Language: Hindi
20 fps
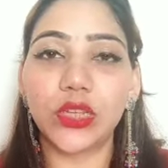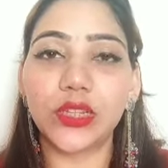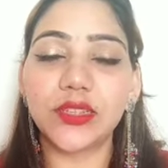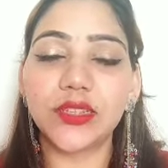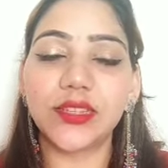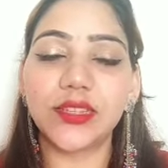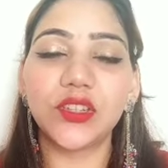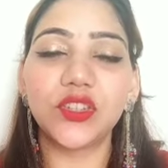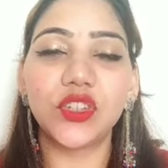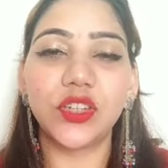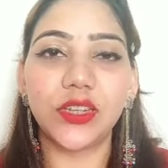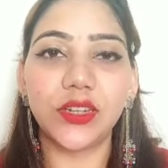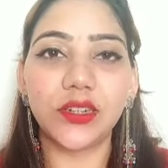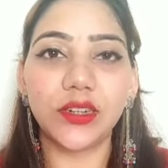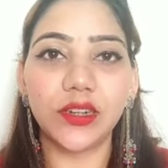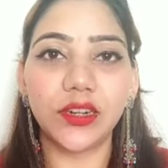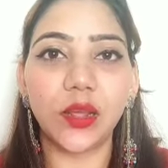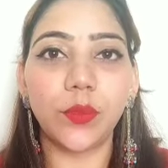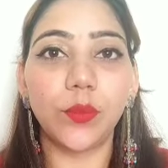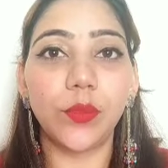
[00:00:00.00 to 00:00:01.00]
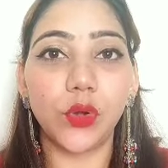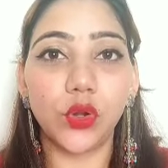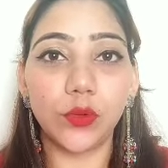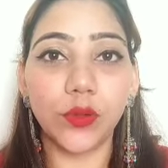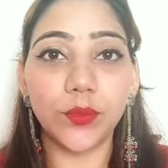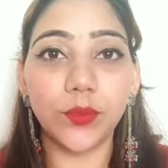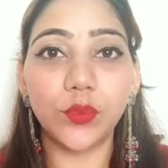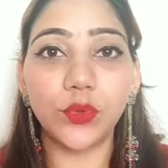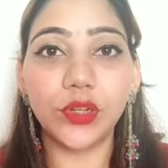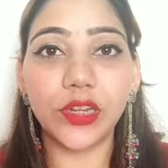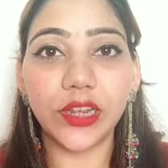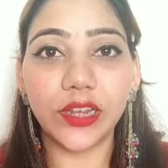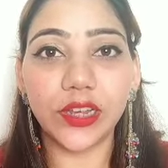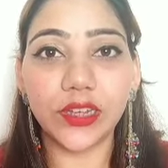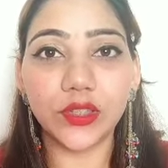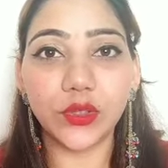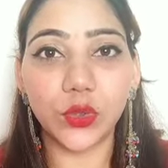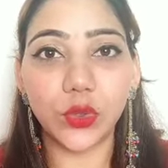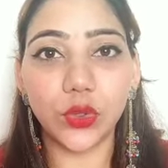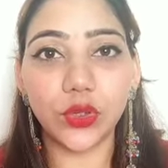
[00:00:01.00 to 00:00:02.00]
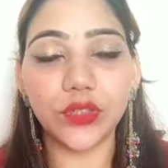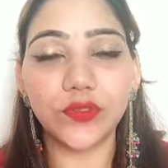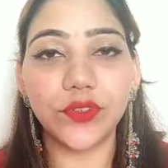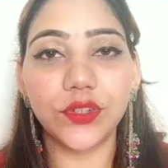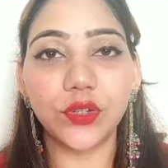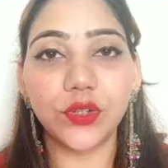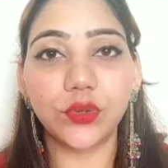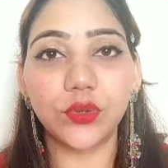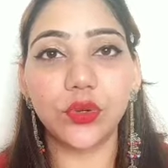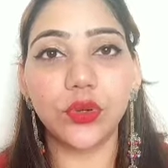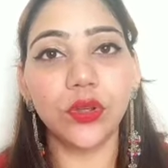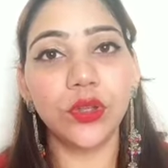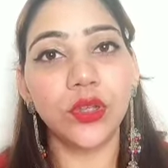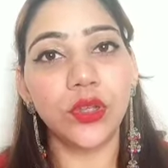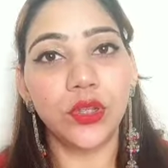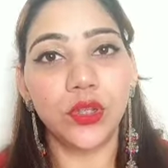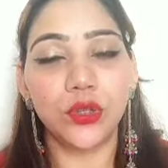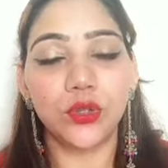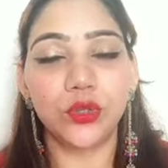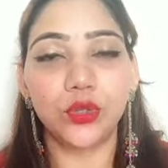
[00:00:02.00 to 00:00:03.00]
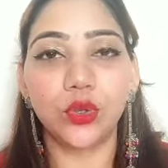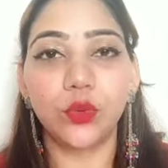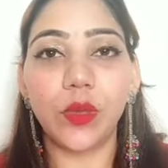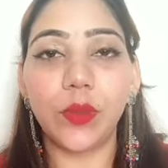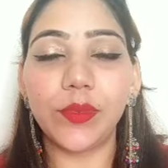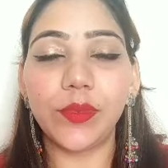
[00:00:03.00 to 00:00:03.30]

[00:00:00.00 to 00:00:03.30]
ज्यादा से ज्यादा शेयर करना बिल्कुल मत भूलिएगा इसको इस वीडियो को सो so,